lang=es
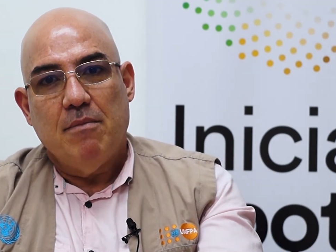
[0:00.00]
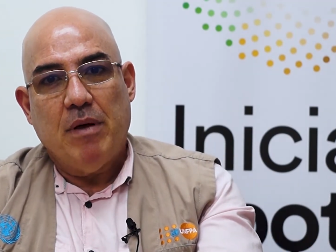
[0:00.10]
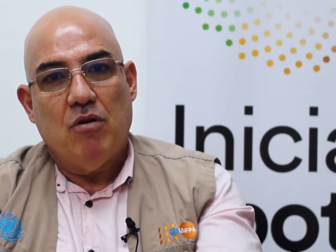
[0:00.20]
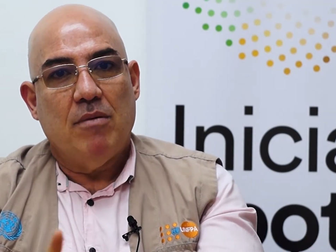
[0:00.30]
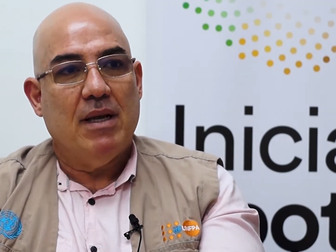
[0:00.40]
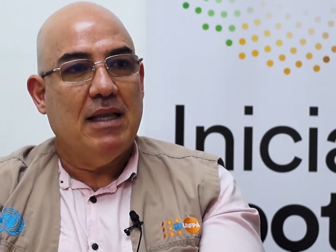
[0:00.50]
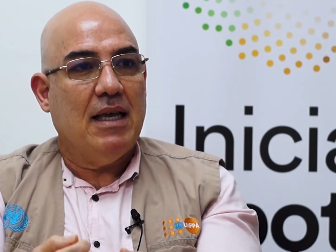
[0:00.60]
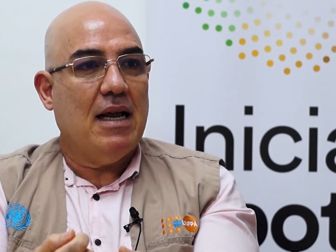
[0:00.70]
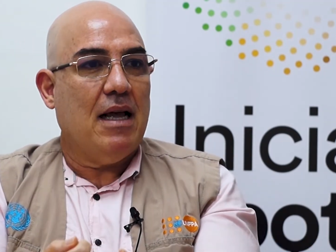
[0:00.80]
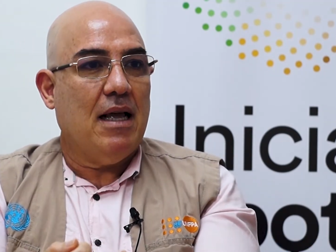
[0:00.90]
pero de
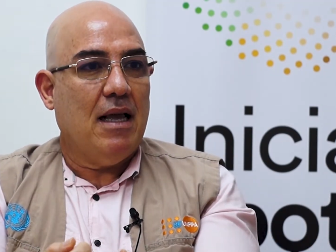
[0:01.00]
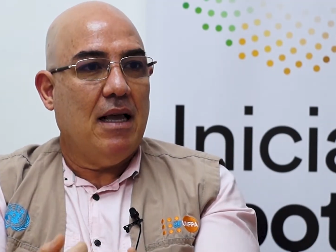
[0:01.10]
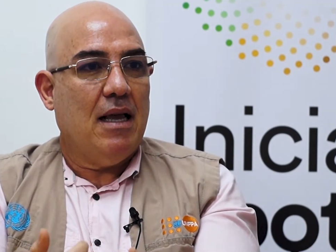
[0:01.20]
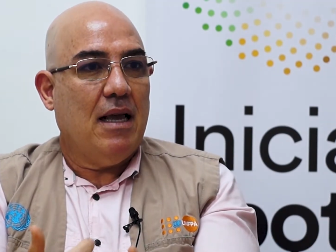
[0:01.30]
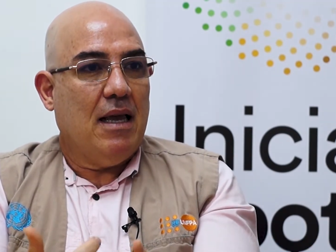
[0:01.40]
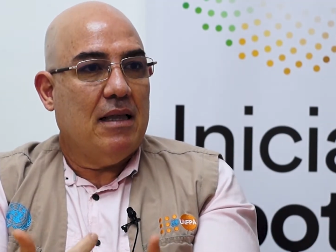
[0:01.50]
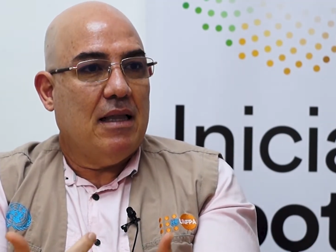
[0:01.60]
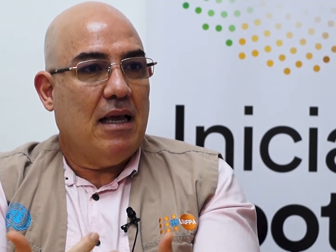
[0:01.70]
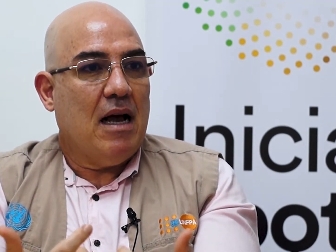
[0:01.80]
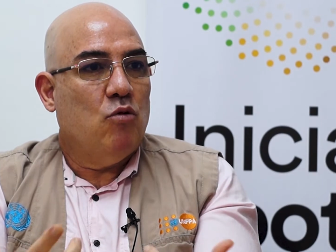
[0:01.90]
manera
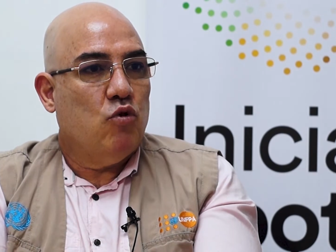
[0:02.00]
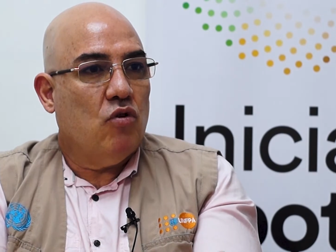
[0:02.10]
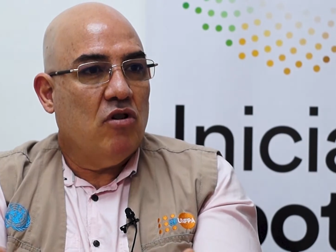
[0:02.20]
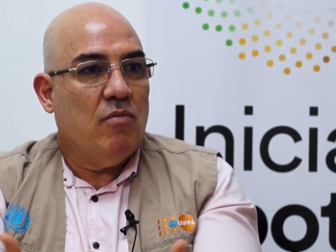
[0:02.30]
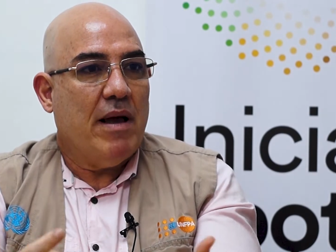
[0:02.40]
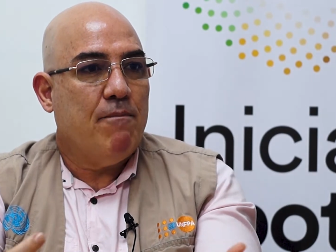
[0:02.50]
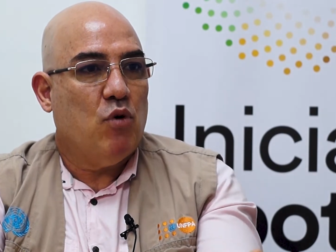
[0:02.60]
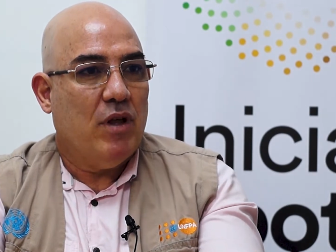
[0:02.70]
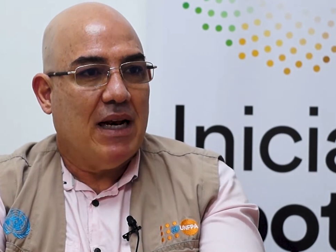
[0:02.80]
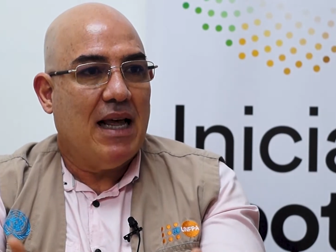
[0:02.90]
este, autónoma,
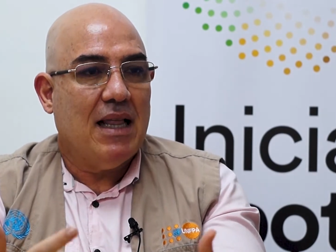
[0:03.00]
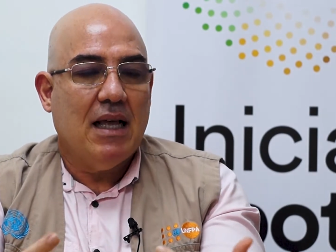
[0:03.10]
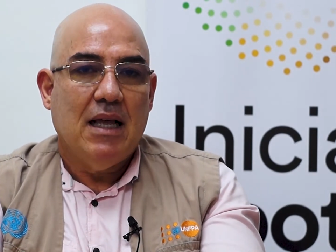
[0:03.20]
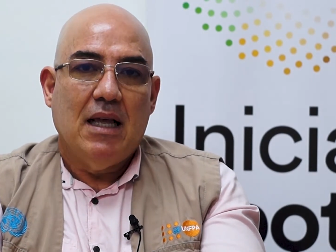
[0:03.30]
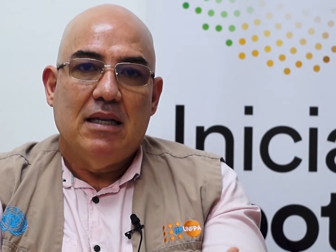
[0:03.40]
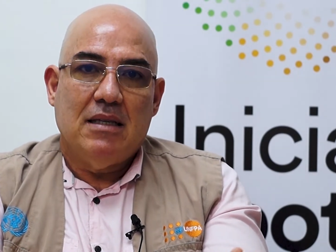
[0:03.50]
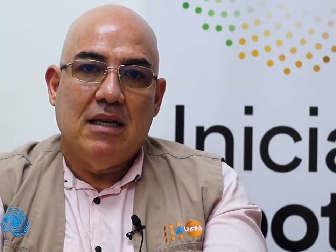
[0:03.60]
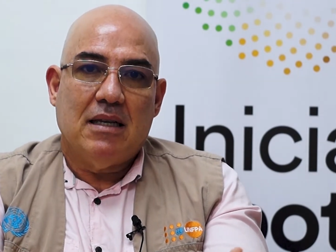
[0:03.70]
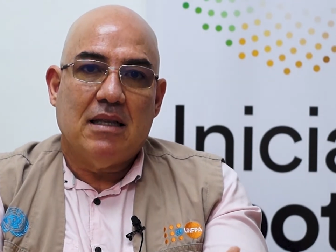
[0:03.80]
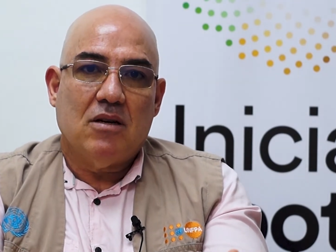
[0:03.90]
empoderada,
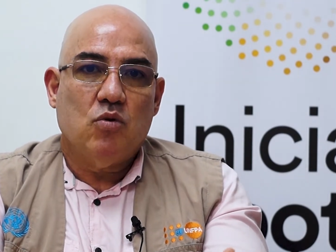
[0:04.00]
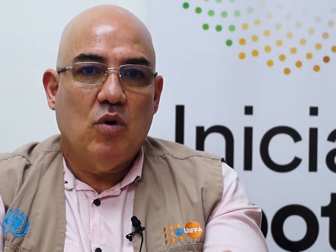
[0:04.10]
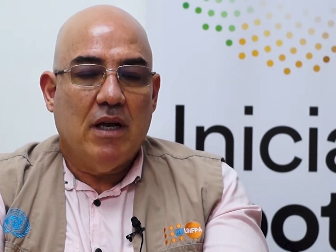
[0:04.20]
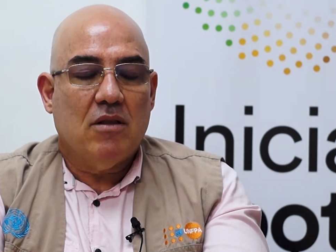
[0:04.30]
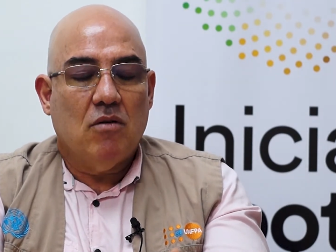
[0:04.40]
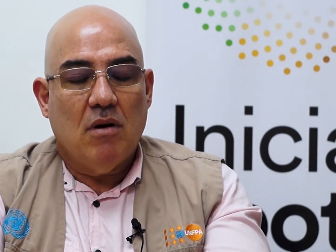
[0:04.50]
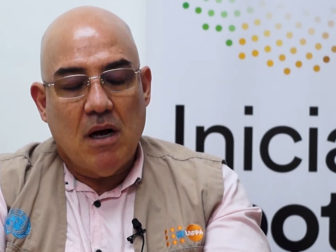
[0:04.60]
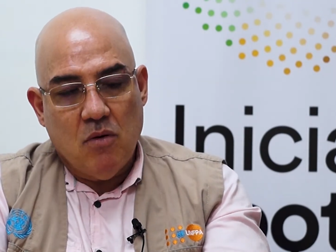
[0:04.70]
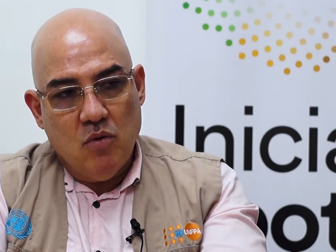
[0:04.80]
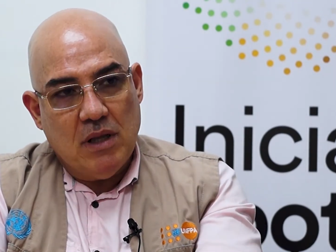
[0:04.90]
sin estar sujeto
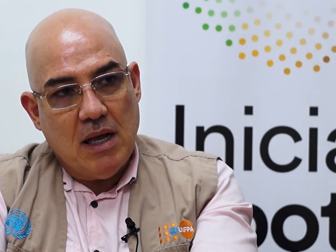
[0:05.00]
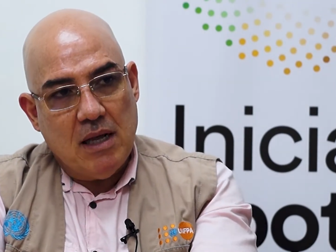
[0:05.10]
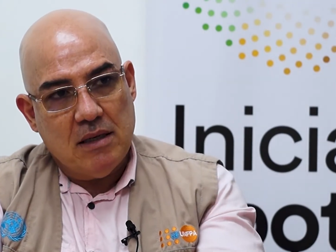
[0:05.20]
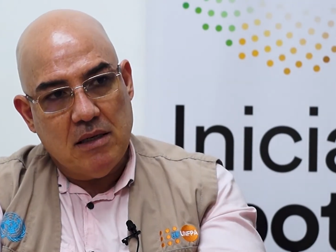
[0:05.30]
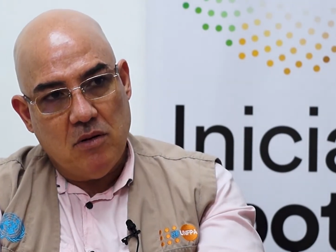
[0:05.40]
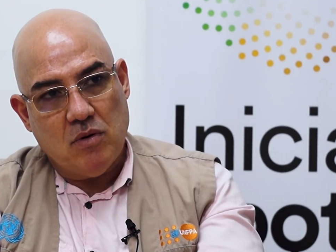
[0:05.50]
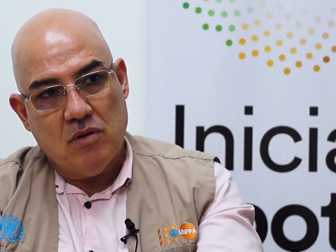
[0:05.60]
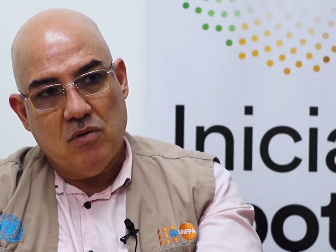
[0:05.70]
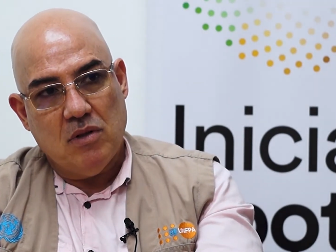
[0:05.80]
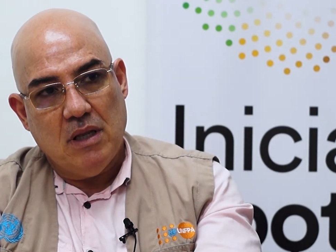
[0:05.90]
a una
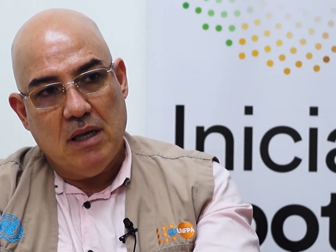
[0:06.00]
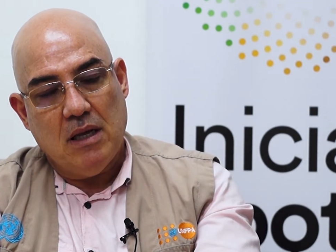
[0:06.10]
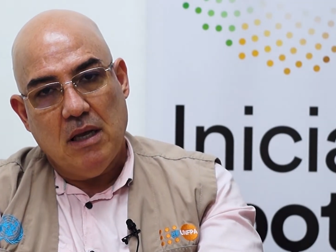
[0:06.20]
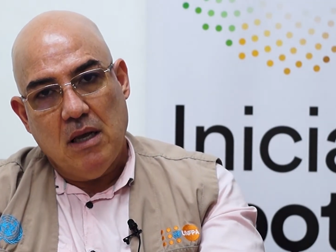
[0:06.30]
situación de